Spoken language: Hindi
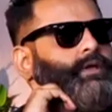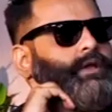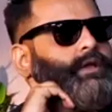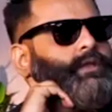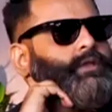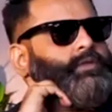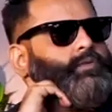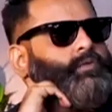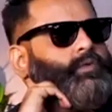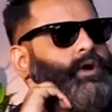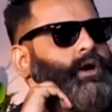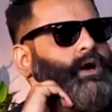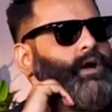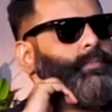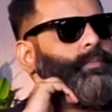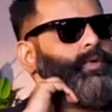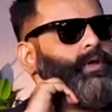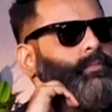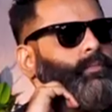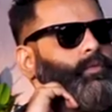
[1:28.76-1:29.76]
ठीक है तो
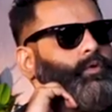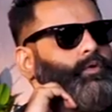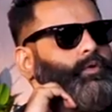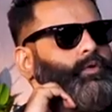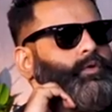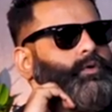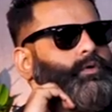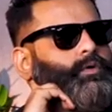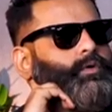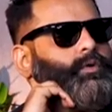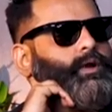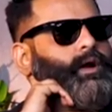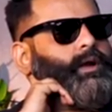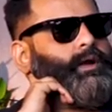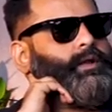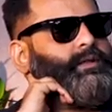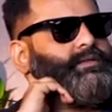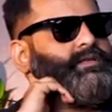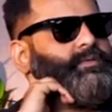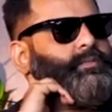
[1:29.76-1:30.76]
वहाँ पे हम लोग
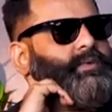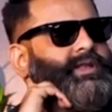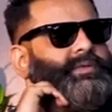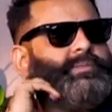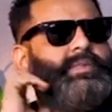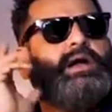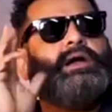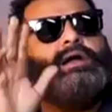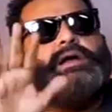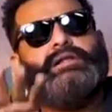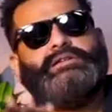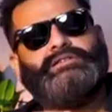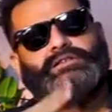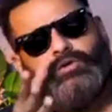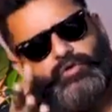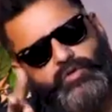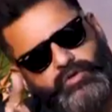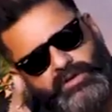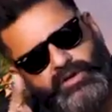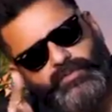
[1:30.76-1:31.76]
अंकल से मिले मैं अंकल
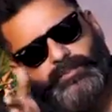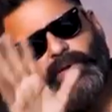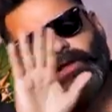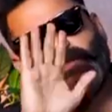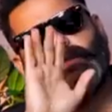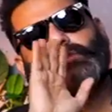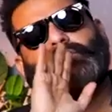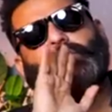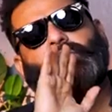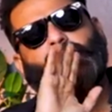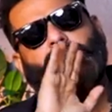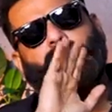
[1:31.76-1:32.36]
से खुद पहली दफ़ा